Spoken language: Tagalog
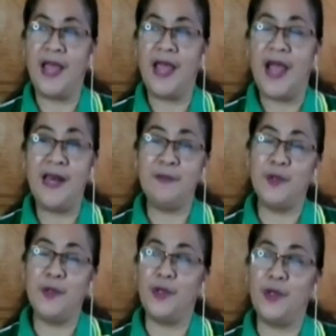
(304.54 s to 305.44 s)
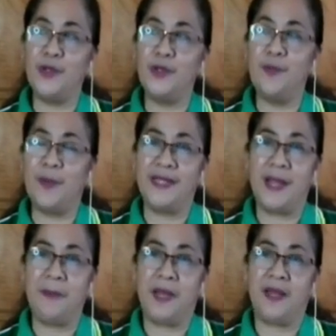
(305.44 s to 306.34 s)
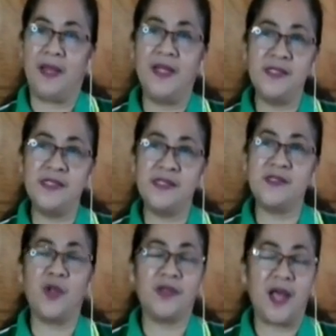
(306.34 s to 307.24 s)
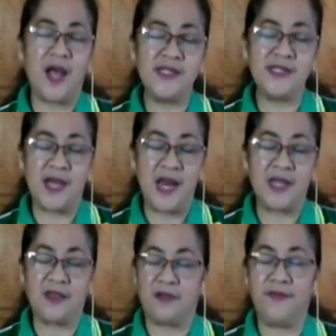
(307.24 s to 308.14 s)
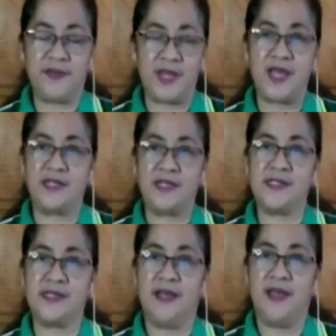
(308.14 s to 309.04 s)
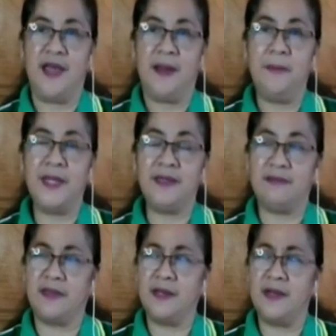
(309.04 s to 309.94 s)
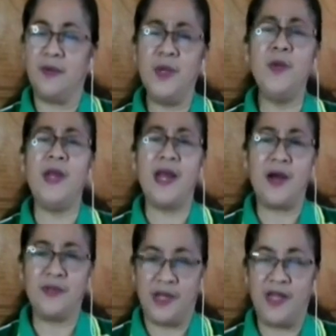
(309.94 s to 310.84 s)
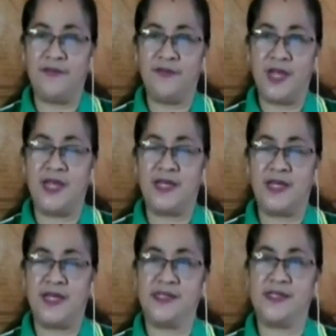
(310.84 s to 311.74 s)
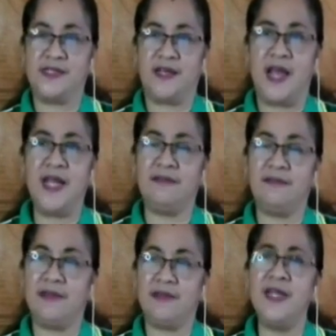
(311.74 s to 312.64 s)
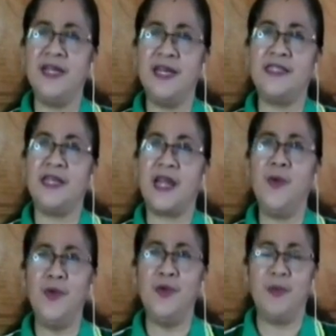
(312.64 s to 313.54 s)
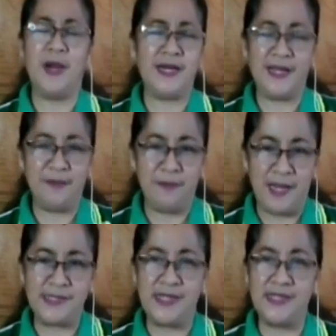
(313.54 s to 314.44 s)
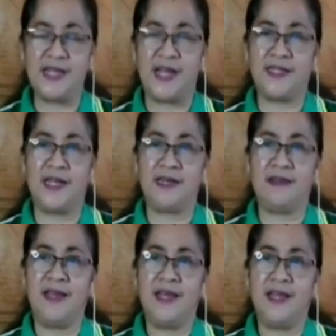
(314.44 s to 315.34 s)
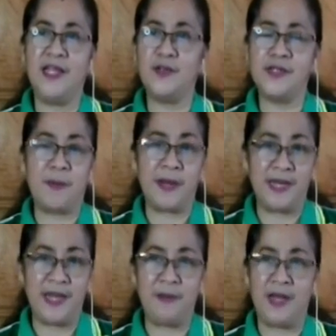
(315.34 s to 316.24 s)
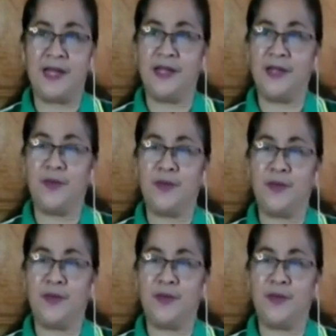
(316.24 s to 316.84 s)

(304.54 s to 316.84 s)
Alam nyo, itong pandemic, it has taught us a lot of things. But uh, we will outlive this. At tingnan natin, ano yung mga naging blessings natin dito sa pandemic na ito.